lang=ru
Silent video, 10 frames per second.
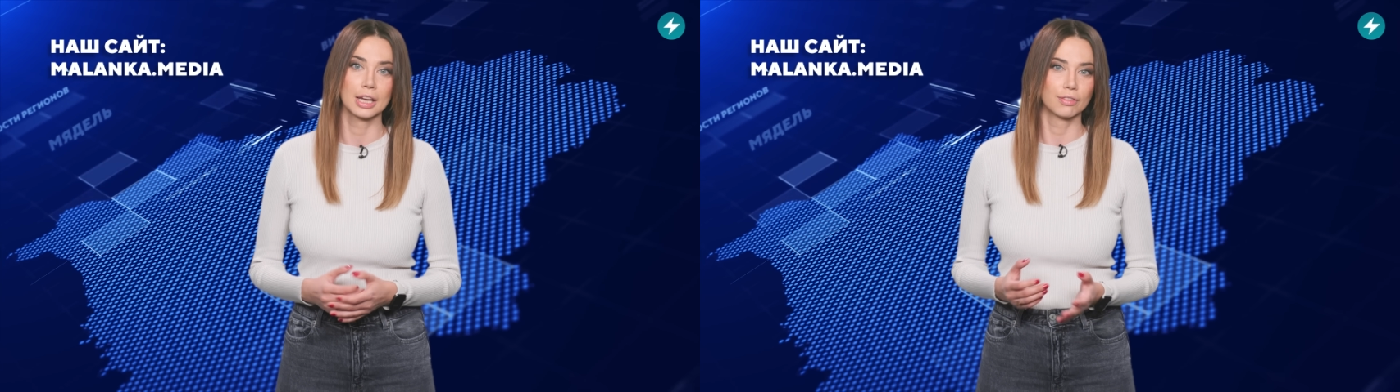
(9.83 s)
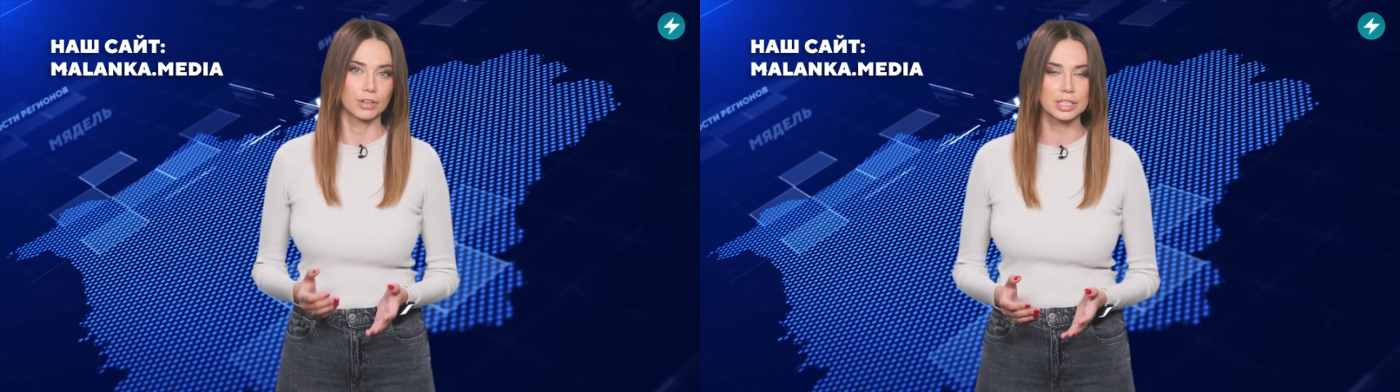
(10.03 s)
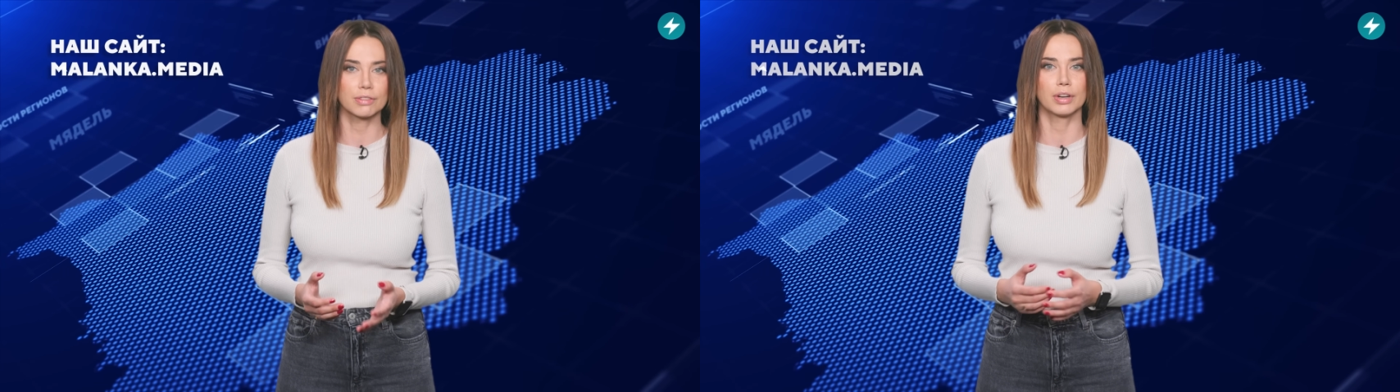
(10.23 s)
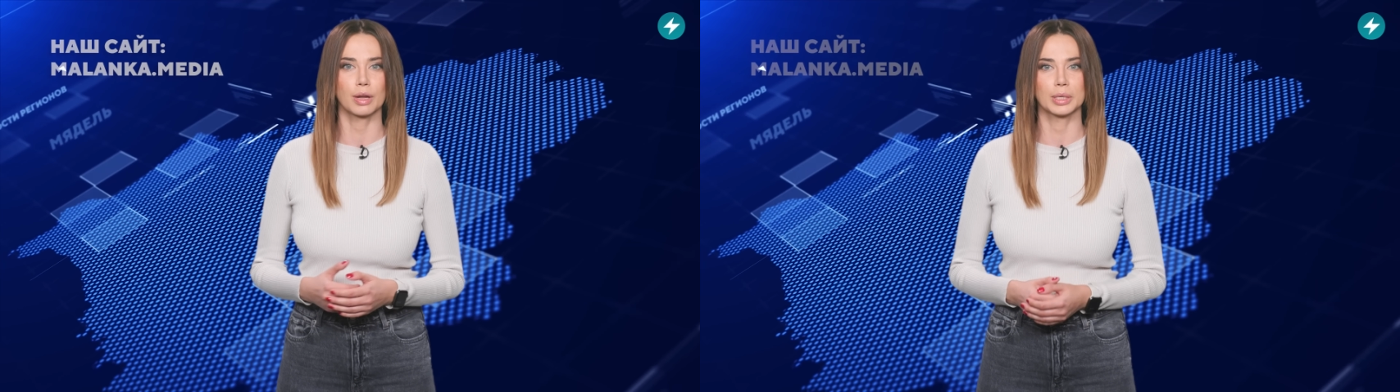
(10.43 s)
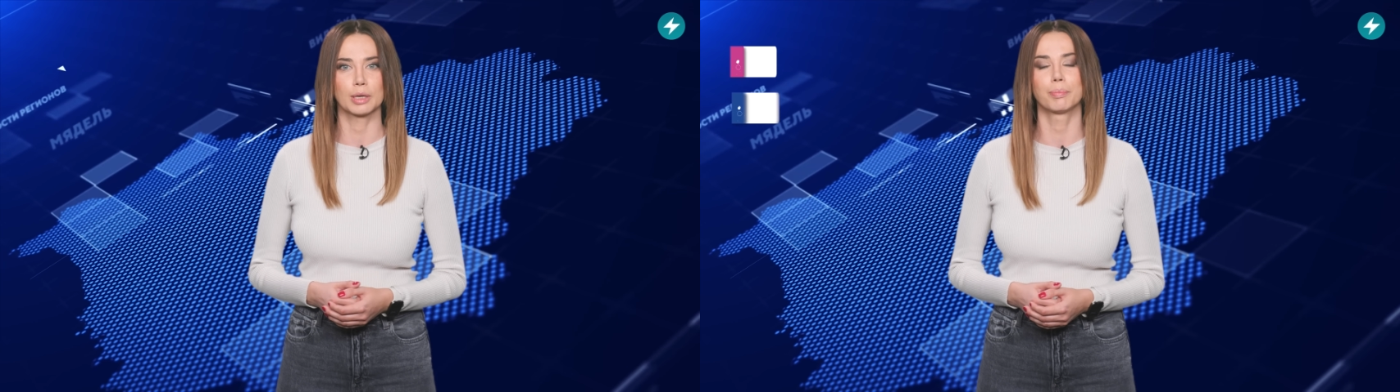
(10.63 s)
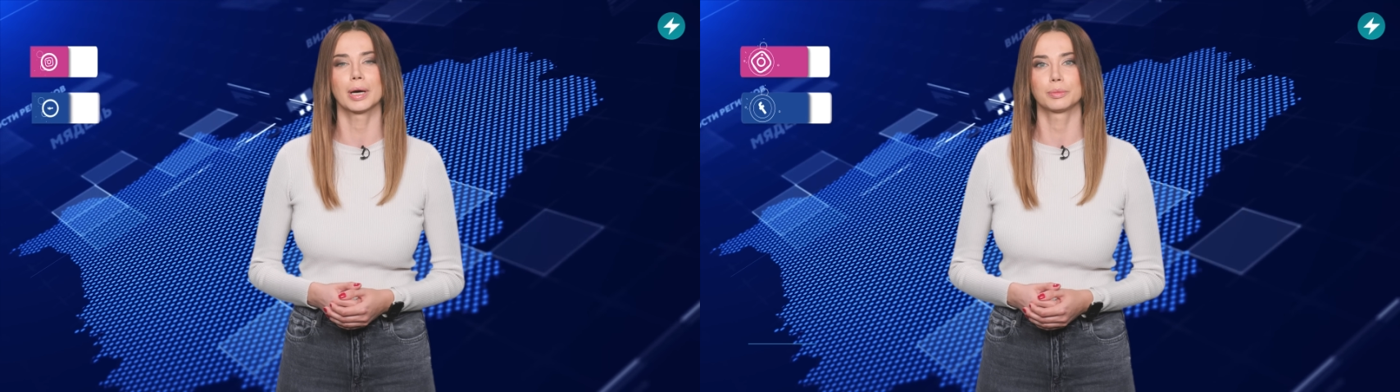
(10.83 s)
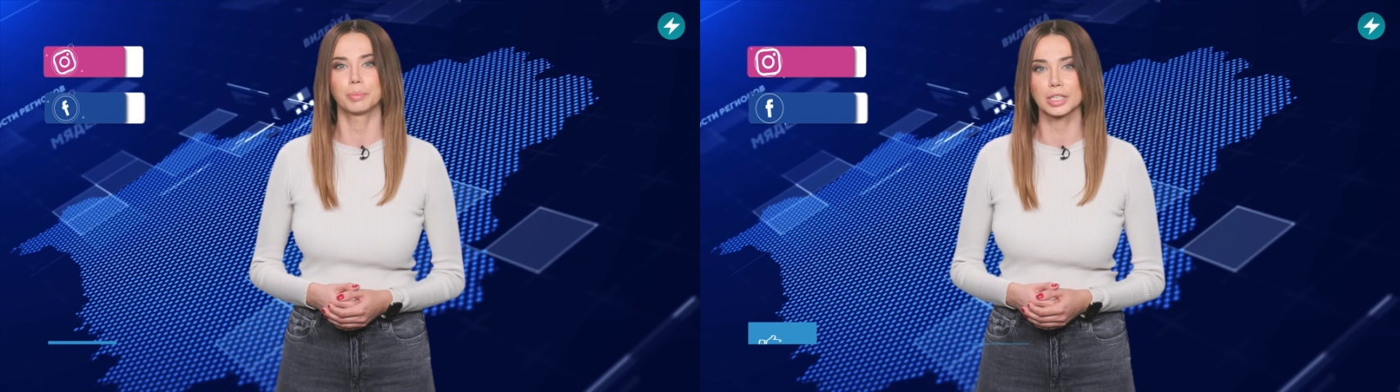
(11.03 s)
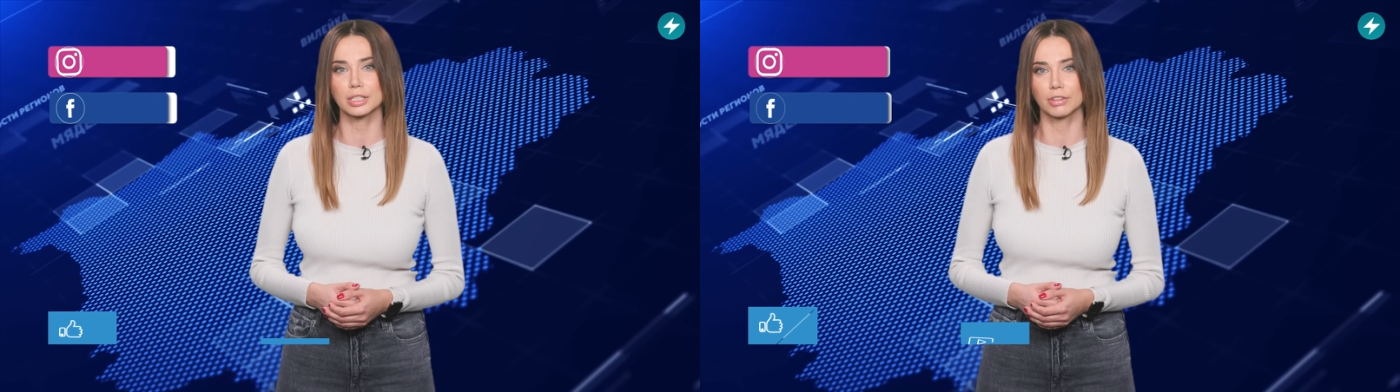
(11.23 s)
Вы тем временем
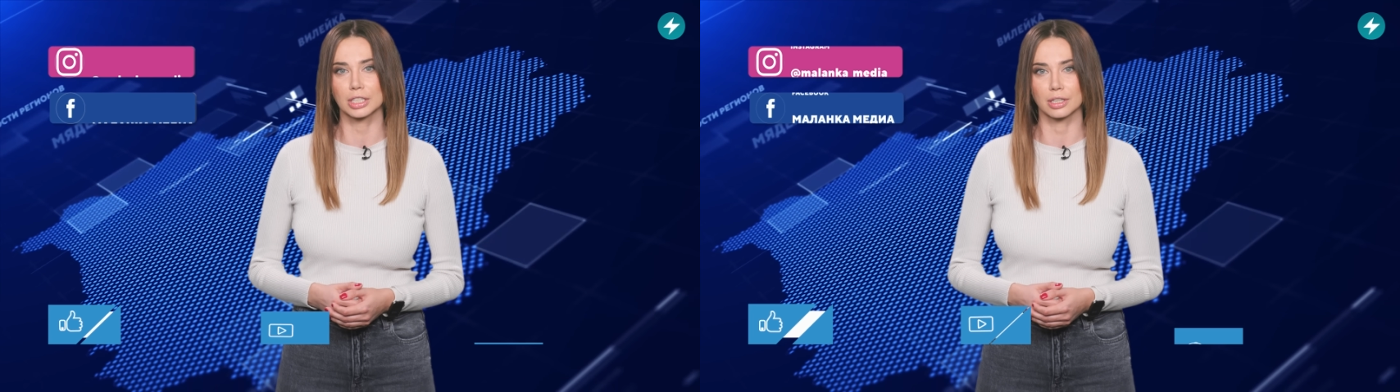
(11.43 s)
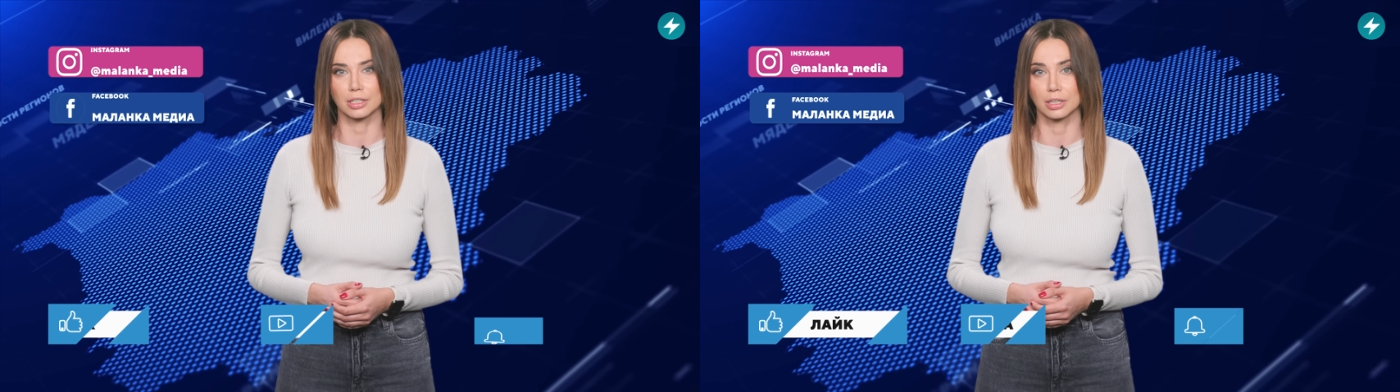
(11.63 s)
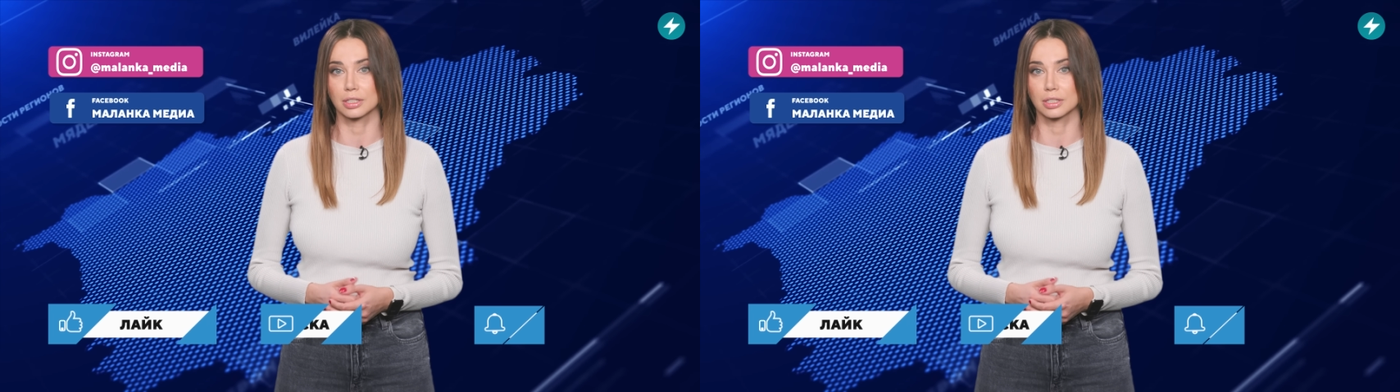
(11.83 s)
подписывайтесь,